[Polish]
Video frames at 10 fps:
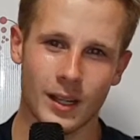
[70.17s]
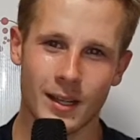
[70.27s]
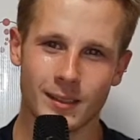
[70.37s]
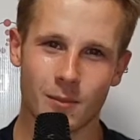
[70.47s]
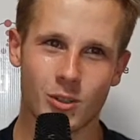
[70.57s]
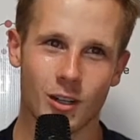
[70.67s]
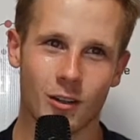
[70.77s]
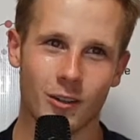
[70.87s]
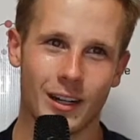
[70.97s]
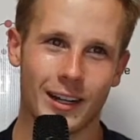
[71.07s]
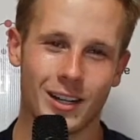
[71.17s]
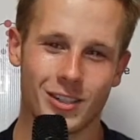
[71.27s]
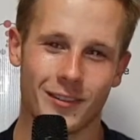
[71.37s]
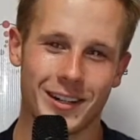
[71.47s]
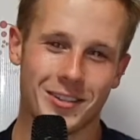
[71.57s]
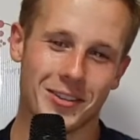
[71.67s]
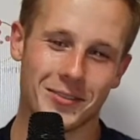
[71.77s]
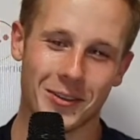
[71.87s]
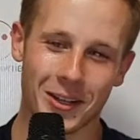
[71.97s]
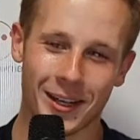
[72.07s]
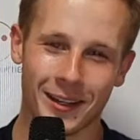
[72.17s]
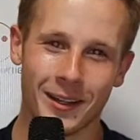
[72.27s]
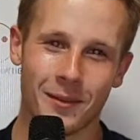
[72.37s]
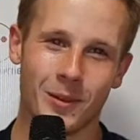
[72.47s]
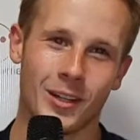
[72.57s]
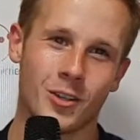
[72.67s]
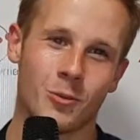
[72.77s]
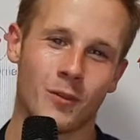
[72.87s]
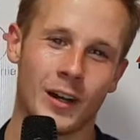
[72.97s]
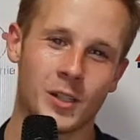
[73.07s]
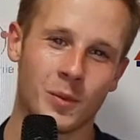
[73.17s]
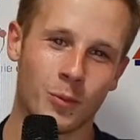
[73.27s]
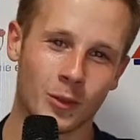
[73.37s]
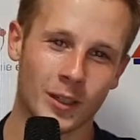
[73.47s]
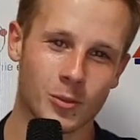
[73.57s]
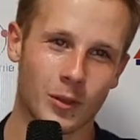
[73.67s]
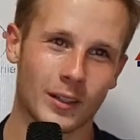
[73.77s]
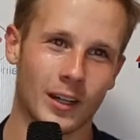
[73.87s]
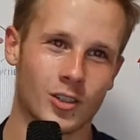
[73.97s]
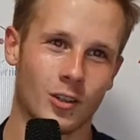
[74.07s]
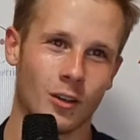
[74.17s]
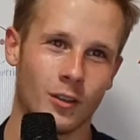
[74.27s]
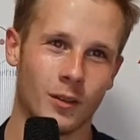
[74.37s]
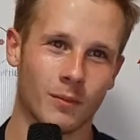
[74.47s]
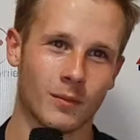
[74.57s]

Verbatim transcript: Nie Jest nam przykro, no ale każdy walczy o swoje. My też urwaliśmy punkt na przykład gadżetowi